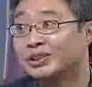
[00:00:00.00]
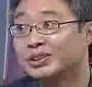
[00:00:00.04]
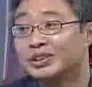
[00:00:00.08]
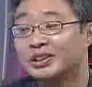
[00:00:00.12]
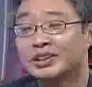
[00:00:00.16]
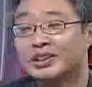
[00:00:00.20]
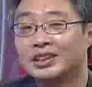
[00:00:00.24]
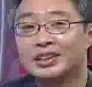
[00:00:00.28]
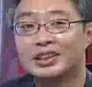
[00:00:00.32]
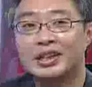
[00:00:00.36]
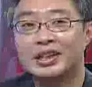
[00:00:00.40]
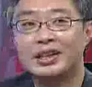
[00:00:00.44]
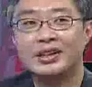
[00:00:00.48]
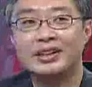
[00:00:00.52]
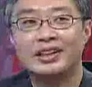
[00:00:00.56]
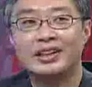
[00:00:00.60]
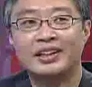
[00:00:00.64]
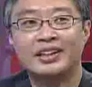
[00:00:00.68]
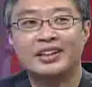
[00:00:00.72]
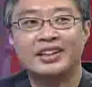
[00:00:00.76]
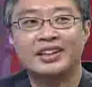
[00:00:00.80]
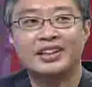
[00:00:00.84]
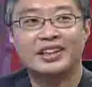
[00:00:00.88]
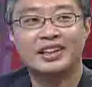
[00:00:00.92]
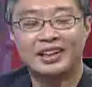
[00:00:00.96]
네. 그게
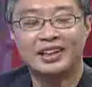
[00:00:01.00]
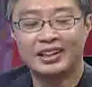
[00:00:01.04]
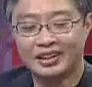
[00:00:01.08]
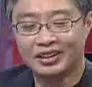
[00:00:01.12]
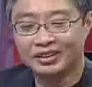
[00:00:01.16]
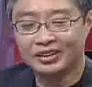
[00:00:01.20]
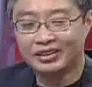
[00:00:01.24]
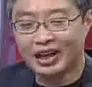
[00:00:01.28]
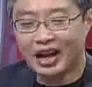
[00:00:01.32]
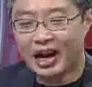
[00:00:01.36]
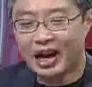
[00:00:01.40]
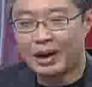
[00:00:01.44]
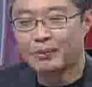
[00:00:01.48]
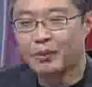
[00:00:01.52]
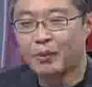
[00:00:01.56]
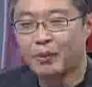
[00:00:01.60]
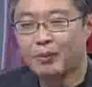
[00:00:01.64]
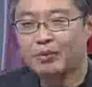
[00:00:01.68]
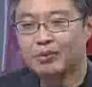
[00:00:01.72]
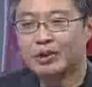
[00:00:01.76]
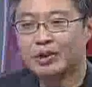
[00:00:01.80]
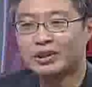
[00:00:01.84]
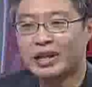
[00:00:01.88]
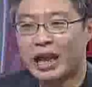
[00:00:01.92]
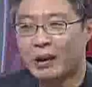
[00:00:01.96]
그걸 다
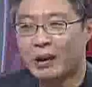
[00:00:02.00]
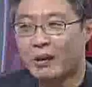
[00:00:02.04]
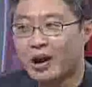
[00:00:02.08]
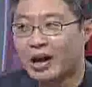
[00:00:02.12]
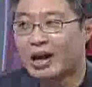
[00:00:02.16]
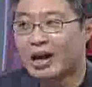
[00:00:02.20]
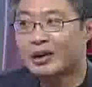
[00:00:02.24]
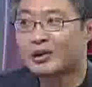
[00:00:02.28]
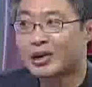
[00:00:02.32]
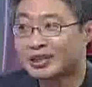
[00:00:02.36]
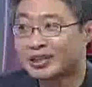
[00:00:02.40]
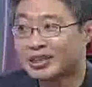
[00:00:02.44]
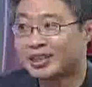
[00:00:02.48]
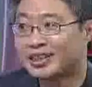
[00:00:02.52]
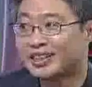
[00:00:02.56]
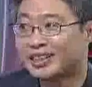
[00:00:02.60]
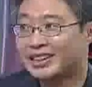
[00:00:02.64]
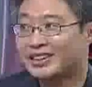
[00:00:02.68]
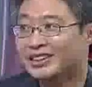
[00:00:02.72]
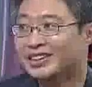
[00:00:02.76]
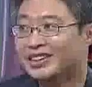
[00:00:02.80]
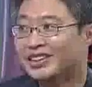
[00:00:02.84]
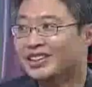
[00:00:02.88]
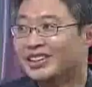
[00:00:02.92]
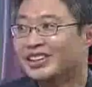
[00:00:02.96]
몸으로 대화라고
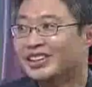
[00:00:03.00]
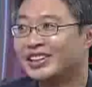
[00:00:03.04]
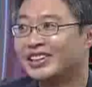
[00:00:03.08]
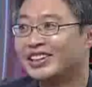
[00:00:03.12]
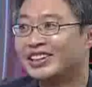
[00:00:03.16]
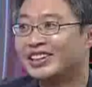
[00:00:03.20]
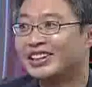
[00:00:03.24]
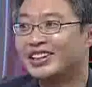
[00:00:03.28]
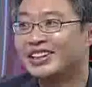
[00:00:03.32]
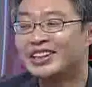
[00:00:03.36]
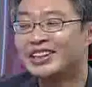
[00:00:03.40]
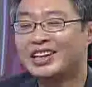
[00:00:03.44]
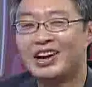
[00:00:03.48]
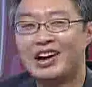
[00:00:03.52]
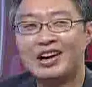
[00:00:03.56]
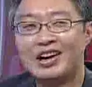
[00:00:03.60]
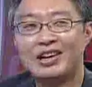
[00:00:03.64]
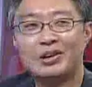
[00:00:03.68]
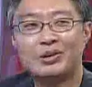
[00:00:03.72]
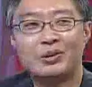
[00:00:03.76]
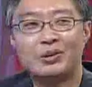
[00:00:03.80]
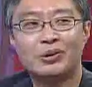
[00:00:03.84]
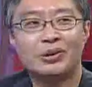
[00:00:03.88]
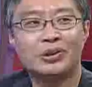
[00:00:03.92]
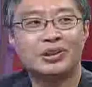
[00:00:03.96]
하잖아요.
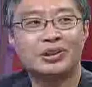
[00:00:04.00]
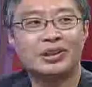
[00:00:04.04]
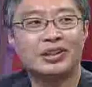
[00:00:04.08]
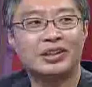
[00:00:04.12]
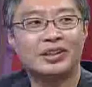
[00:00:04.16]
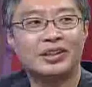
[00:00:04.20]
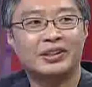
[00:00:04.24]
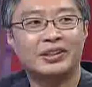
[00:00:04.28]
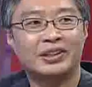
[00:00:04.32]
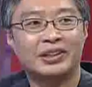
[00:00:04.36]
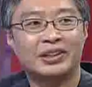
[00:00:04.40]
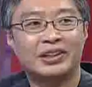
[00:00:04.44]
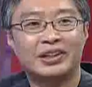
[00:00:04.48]
대화가 꼭 이렇게